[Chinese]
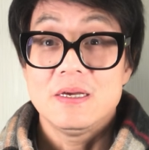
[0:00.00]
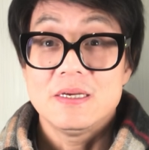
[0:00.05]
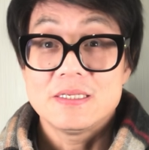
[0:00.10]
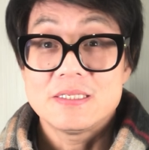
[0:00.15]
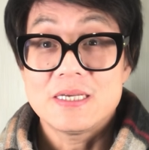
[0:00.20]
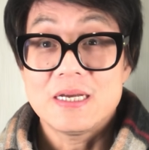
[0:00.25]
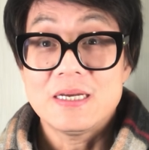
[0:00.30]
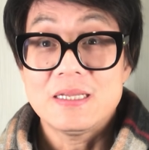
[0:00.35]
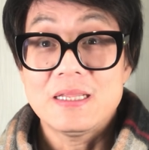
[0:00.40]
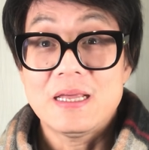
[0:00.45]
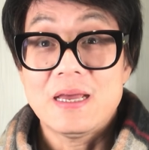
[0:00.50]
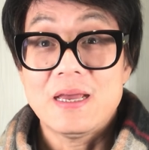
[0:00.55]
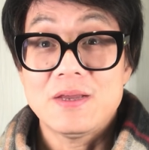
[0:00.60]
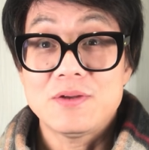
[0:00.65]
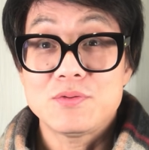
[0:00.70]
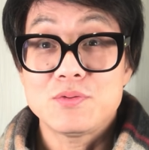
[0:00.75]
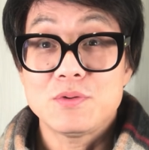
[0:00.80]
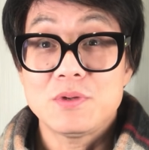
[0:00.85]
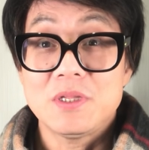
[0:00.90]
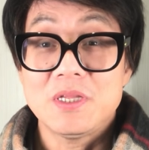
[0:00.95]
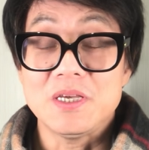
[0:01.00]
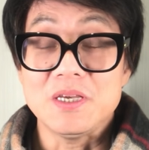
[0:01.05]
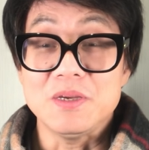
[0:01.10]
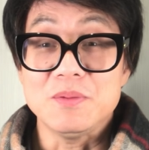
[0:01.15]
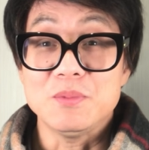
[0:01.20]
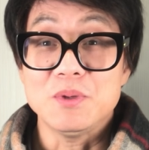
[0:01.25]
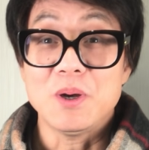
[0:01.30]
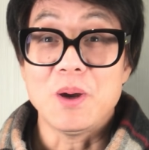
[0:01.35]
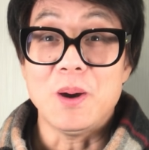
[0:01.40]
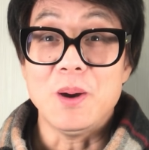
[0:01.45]
先跟大家出个题
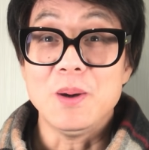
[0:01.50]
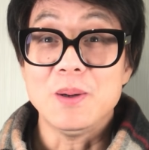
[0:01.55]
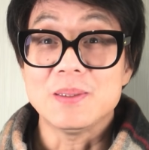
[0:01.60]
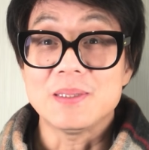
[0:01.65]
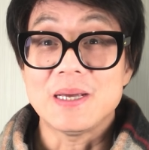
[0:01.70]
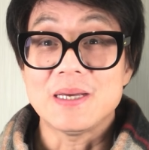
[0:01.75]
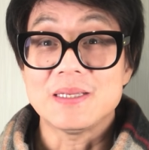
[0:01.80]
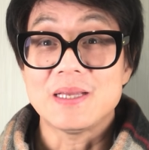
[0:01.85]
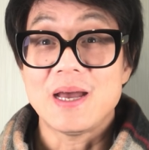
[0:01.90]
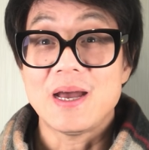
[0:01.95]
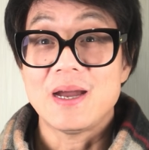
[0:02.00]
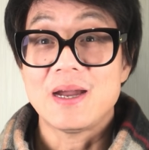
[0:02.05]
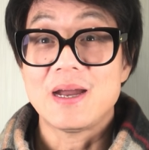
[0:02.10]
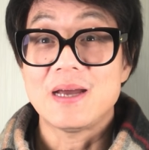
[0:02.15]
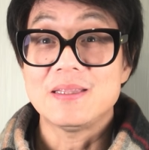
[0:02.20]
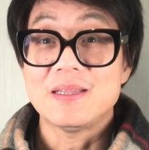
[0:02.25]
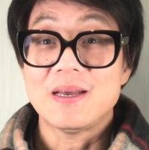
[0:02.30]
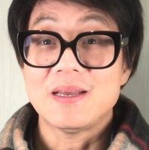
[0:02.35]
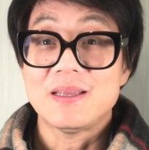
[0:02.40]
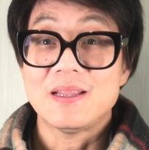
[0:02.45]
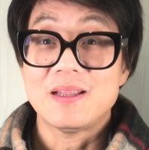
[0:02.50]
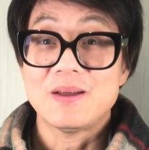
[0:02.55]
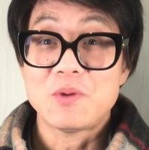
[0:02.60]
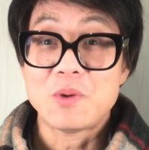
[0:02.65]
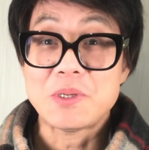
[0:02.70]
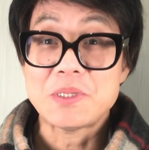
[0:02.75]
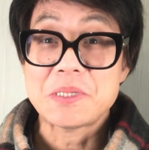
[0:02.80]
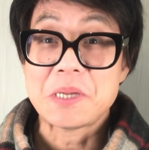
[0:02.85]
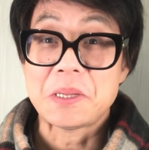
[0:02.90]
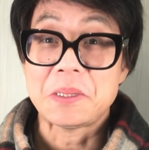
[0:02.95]
目，考考大家，看大家的
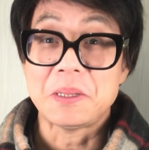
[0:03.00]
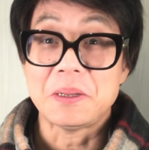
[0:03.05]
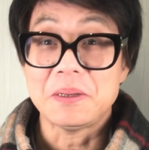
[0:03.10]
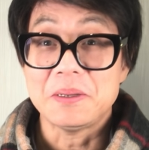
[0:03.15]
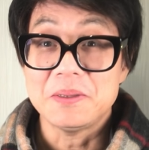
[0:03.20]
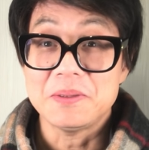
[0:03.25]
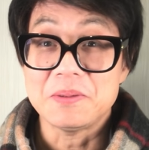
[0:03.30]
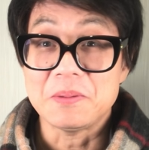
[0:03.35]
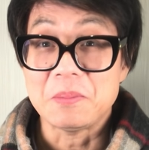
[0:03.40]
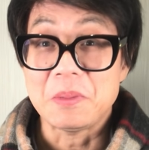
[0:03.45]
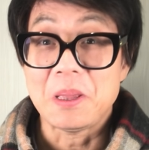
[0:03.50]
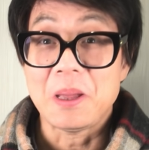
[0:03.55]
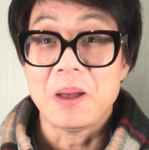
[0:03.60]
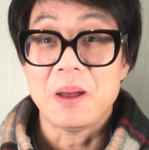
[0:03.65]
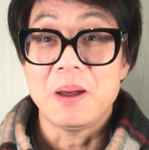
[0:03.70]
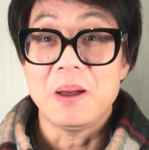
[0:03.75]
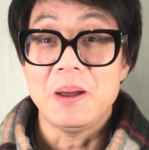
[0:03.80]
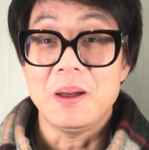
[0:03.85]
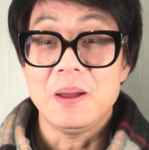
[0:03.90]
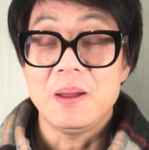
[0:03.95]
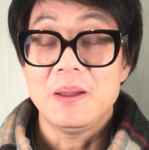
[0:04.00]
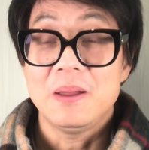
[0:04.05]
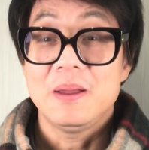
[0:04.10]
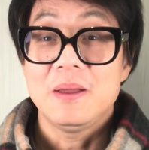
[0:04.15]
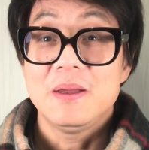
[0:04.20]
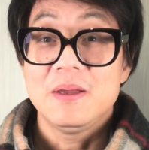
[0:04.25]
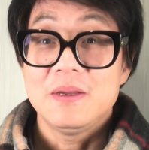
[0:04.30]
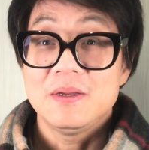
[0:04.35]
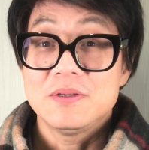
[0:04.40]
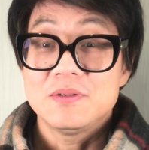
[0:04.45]
观察能力怎么样哈。
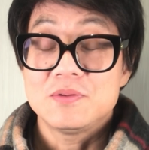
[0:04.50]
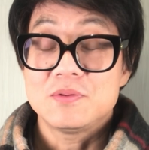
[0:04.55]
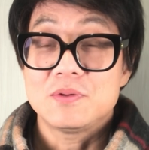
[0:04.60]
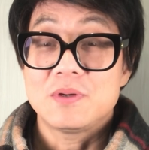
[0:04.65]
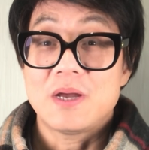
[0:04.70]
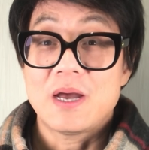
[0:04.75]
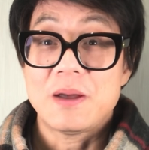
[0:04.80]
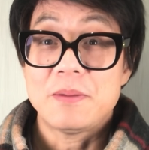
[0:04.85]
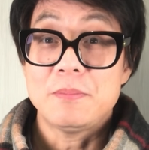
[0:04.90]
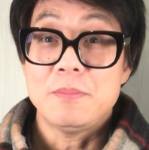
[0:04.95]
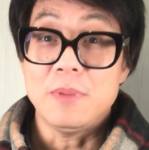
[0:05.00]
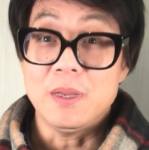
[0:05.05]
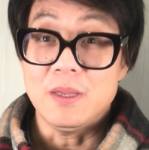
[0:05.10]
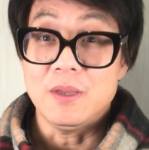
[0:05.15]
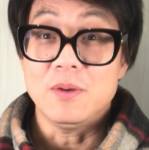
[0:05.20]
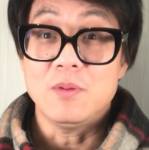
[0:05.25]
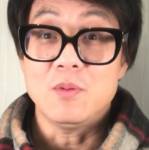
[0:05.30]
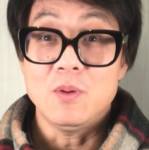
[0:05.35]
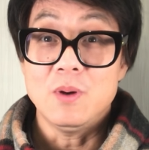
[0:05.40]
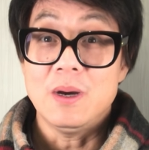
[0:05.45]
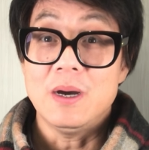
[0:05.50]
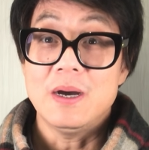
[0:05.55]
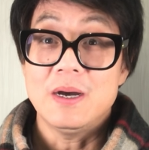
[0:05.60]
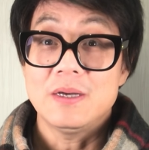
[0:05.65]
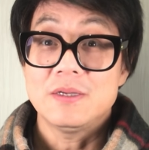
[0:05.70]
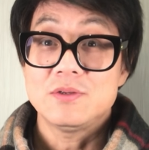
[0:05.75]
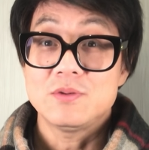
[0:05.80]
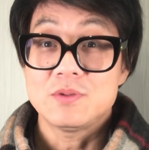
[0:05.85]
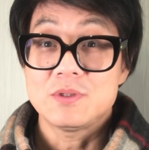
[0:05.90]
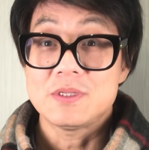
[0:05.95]
就是看美国啊，
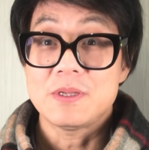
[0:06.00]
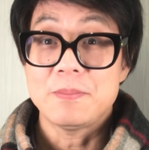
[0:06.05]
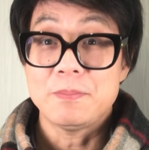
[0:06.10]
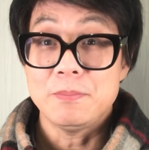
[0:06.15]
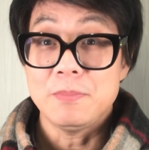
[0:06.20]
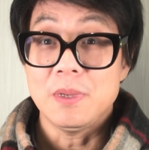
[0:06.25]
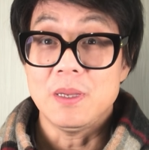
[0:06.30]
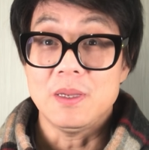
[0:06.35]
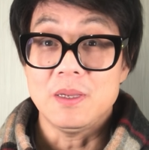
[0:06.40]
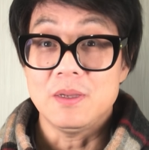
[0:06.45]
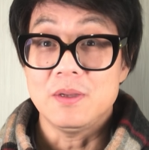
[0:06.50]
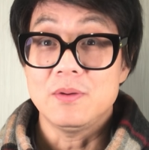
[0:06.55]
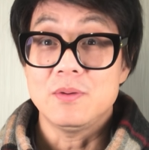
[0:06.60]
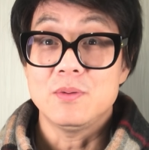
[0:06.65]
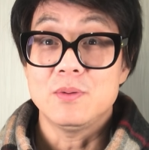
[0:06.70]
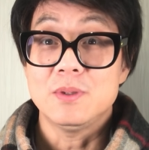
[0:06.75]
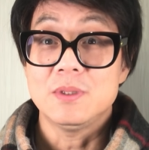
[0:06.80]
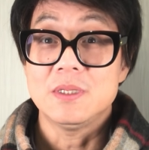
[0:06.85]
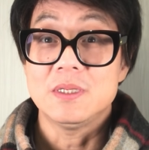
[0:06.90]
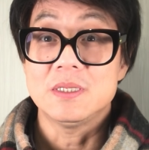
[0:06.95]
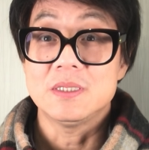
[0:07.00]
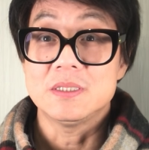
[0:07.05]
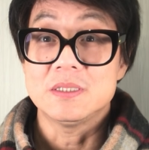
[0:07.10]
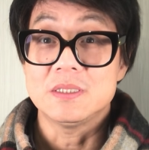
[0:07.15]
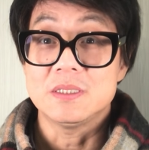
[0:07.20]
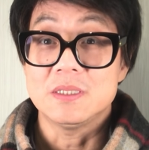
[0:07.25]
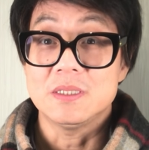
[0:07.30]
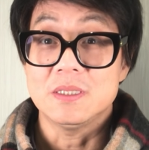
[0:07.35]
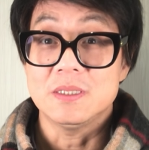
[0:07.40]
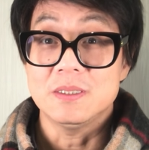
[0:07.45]
就是在美国的
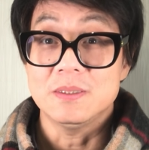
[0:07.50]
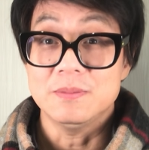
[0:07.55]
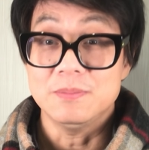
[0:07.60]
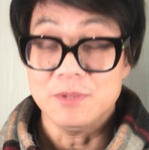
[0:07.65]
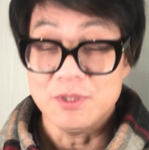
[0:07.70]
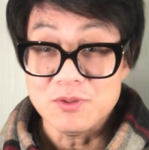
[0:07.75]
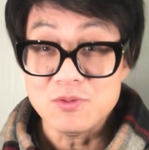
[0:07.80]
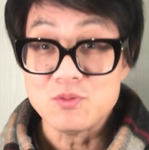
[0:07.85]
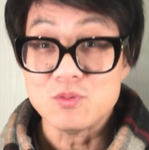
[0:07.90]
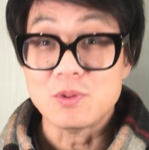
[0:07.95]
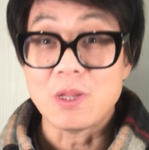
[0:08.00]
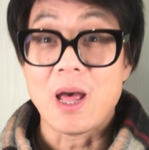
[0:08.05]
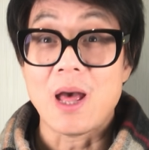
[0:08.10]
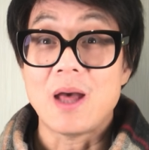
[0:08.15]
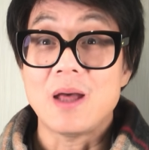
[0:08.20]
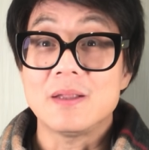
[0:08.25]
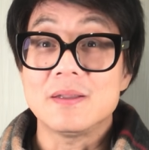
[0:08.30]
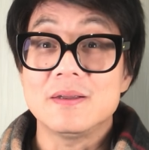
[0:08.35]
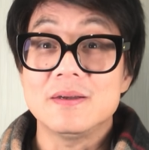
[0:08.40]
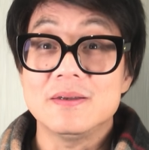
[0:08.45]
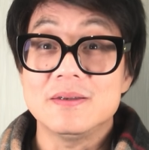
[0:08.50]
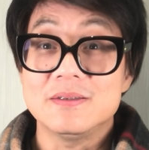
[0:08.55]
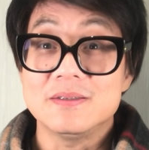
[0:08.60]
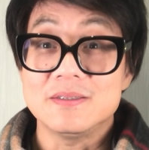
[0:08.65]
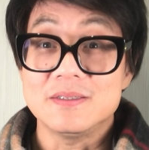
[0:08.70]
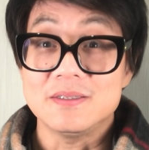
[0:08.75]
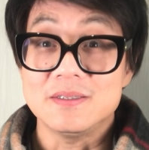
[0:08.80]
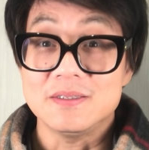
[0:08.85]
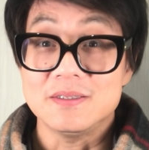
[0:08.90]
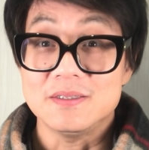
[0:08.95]
这个民主党的
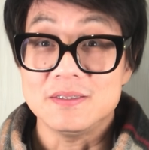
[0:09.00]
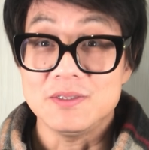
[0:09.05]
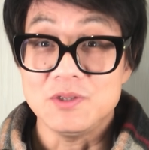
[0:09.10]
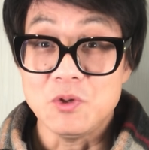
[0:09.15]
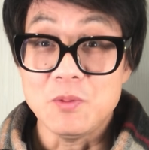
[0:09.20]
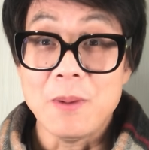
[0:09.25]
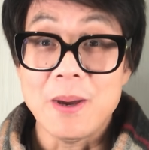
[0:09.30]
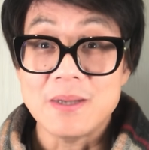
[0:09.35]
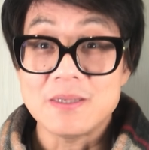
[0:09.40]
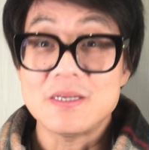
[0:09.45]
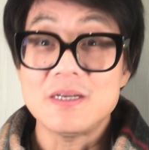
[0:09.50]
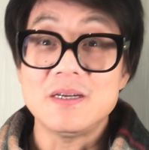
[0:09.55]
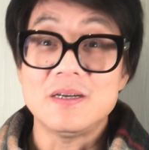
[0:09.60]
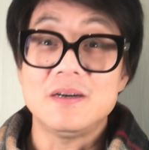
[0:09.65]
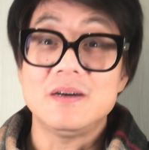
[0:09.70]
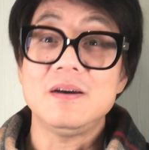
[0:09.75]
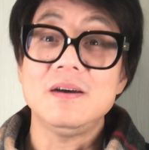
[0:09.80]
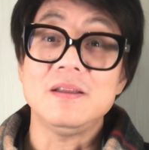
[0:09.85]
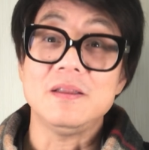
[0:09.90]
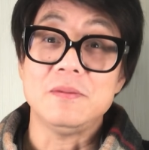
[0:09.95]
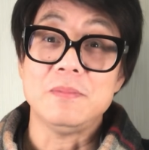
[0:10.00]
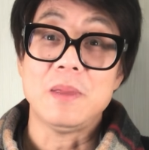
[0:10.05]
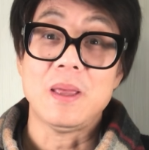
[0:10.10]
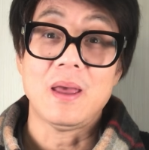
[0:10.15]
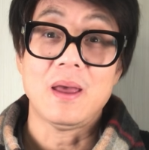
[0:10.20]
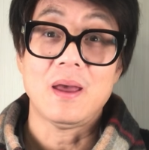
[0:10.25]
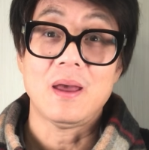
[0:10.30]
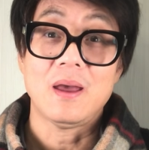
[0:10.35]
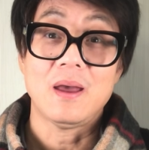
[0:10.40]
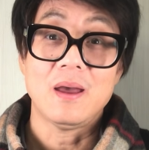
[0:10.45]
这个流氓政客里
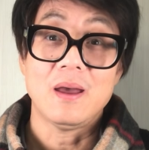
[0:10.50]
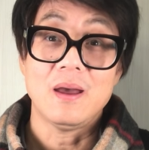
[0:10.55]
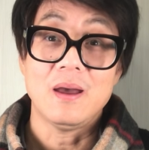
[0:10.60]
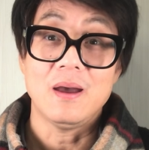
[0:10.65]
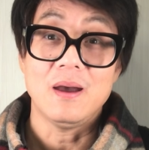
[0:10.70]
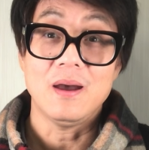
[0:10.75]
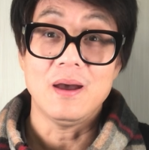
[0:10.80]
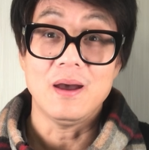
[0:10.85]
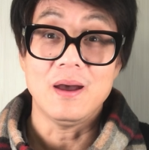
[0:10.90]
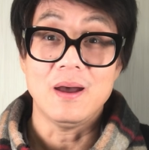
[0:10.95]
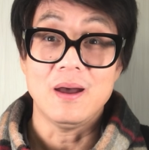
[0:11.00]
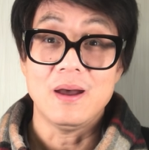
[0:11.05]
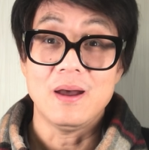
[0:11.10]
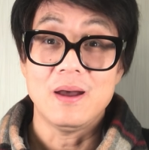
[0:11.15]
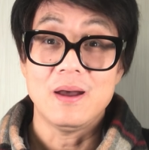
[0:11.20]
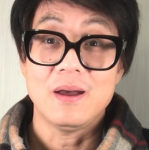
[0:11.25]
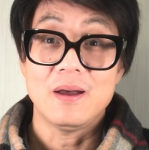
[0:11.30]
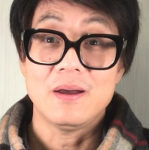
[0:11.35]
面啊，